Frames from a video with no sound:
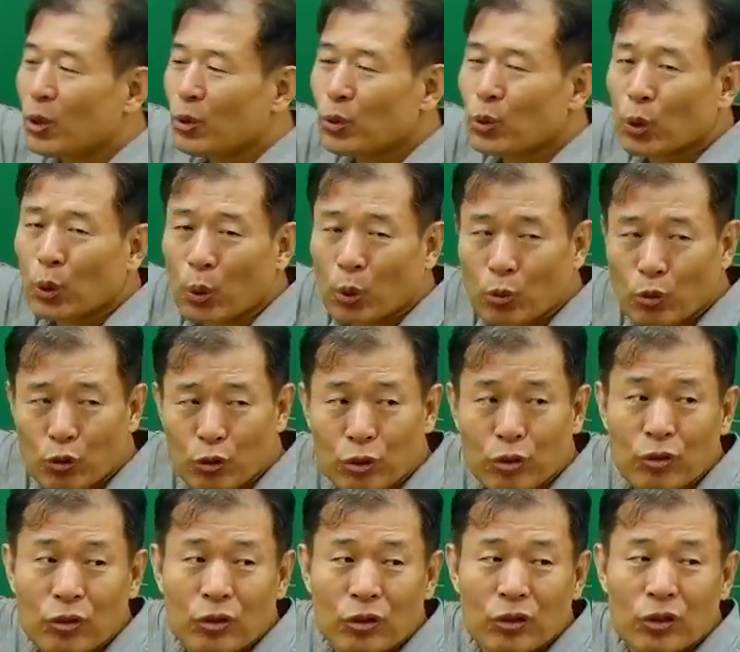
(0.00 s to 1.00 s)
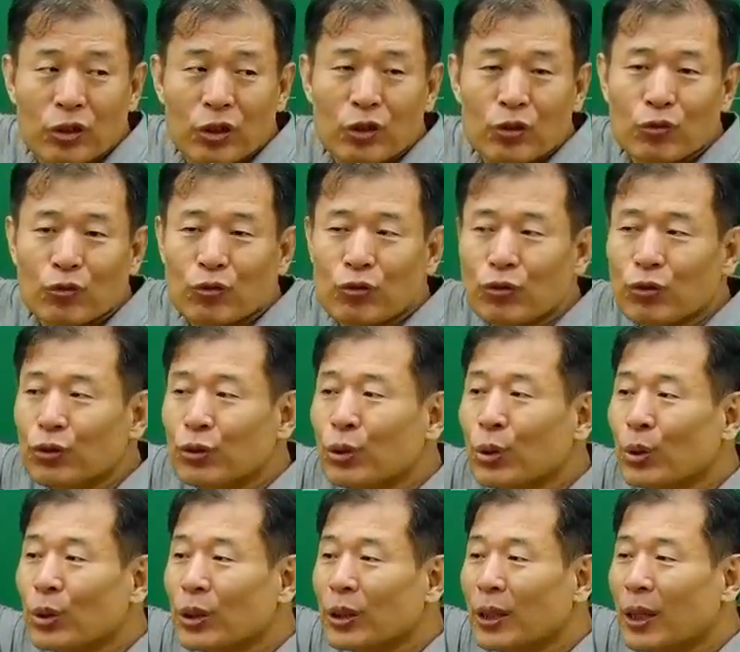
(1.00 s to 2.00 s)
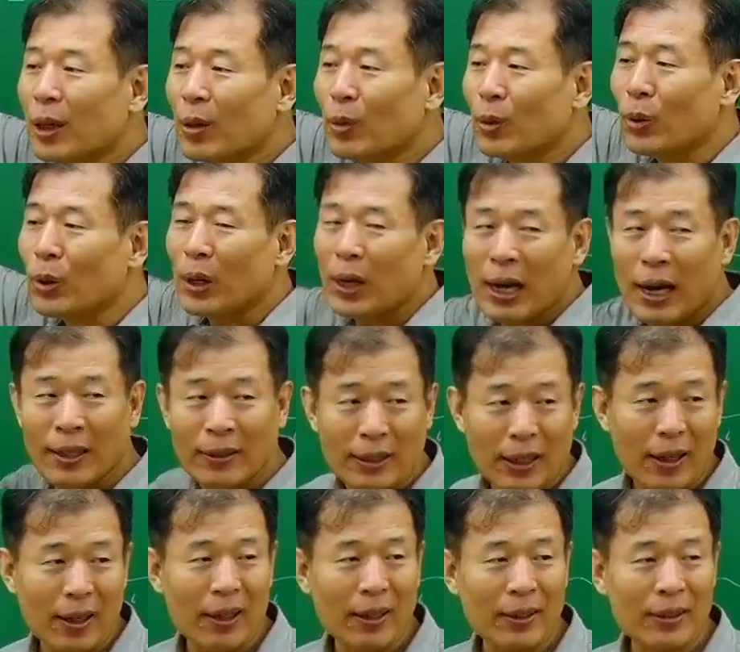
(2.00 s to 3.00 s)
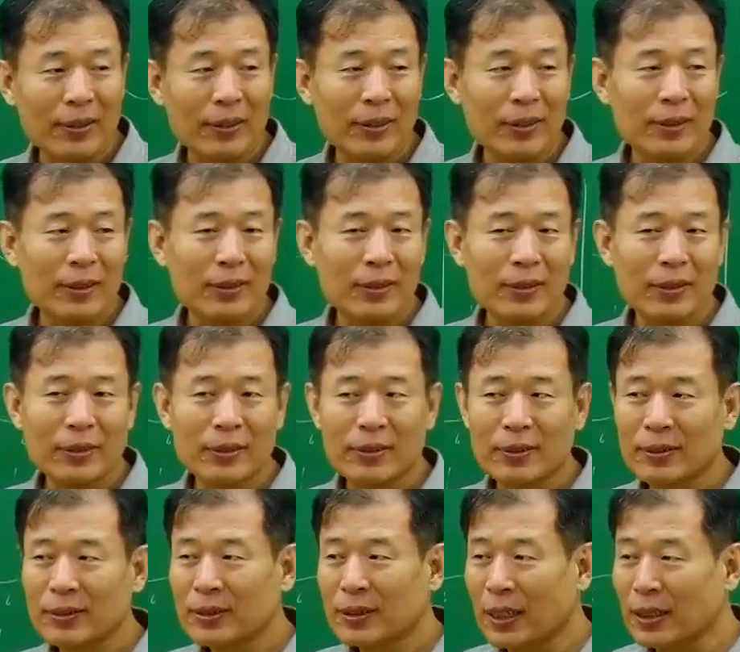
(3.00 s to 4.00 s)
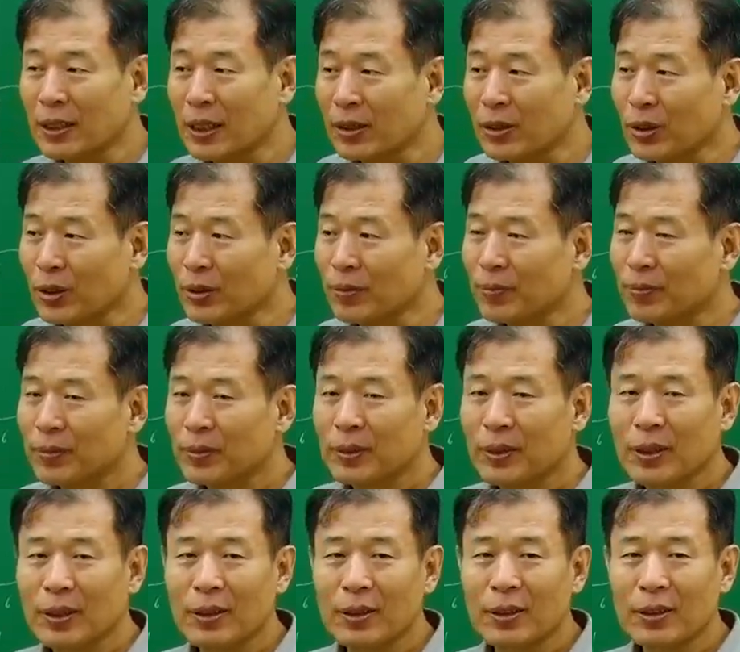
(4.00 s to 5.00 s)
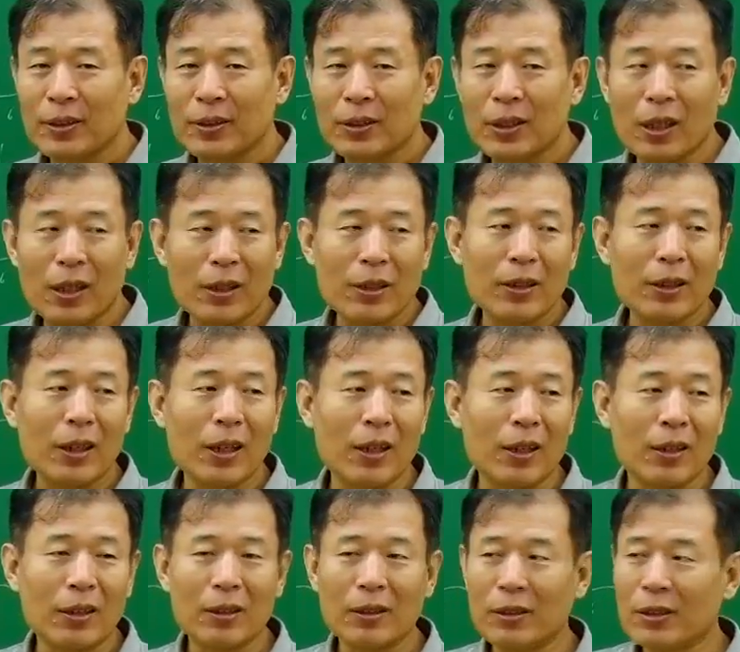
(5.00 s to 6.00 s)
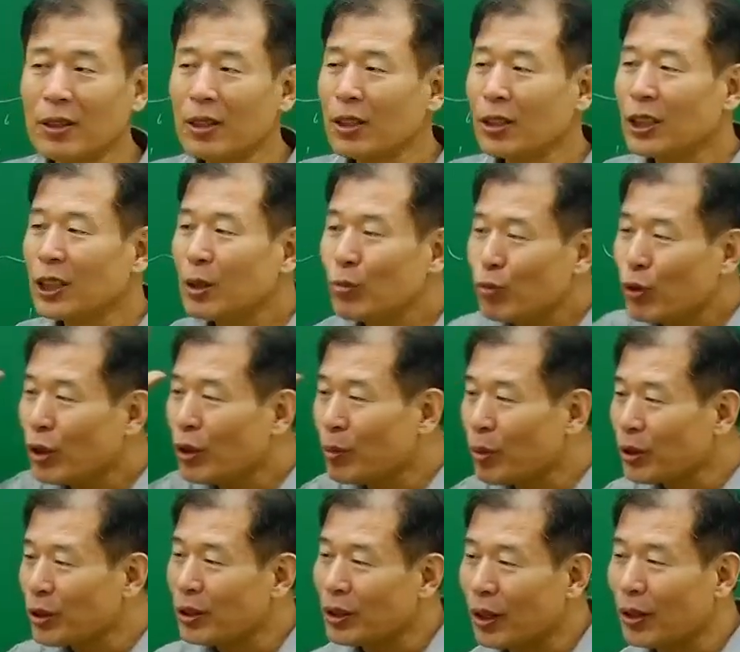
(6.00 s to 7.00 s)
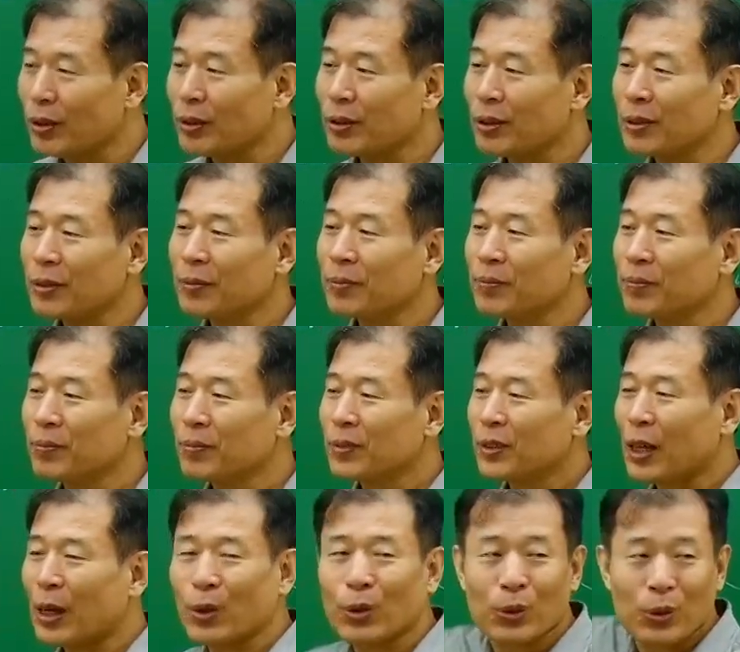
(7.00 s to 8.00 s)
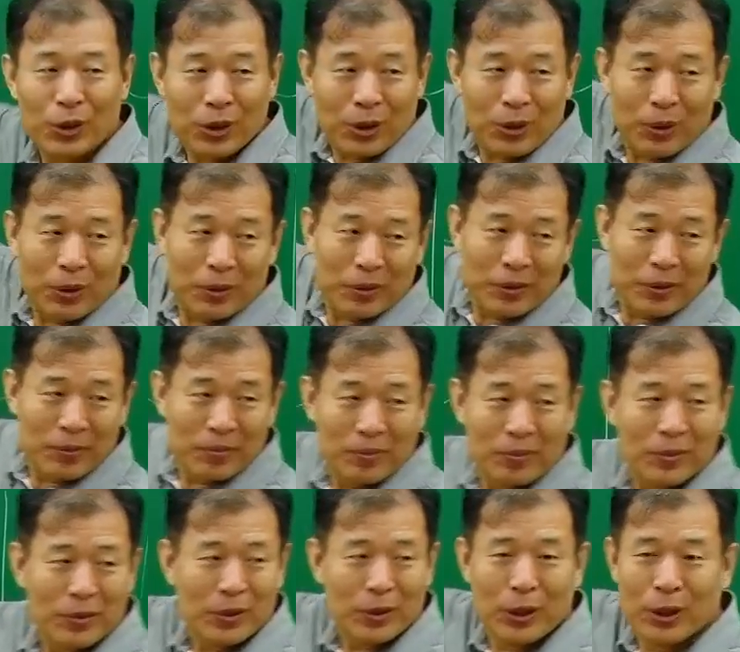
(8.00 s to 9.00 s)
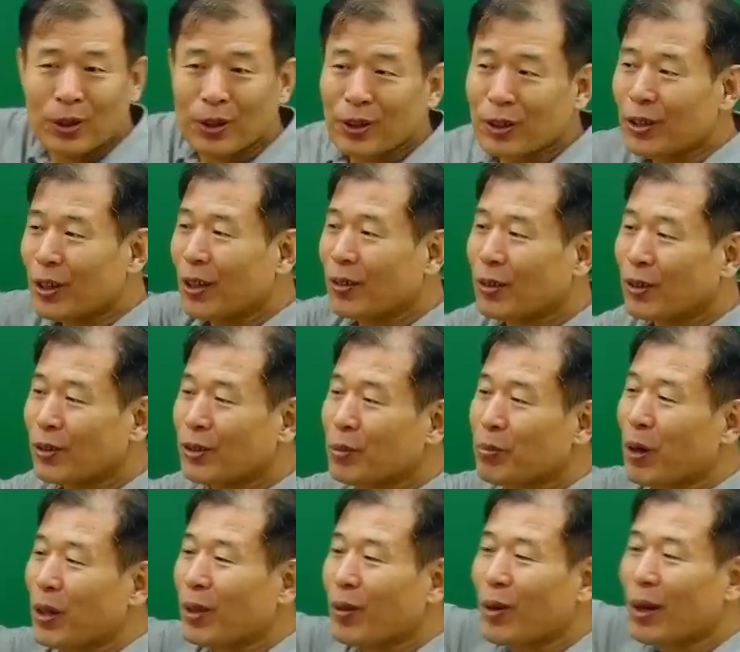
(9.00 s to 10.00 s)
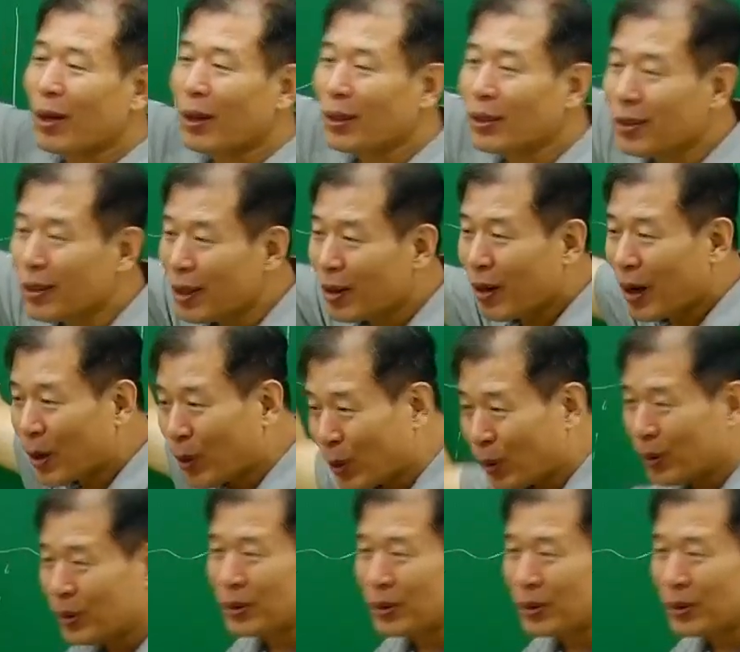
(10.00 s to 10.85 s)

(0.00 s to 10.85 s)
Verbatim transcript: 종국 유속이라고 한다. 아시겠죠? 자, 이게 실무에서 먼저 나왔어. 가로 높이로. 이러이러한 것을 뭐라고 하는가? 가로.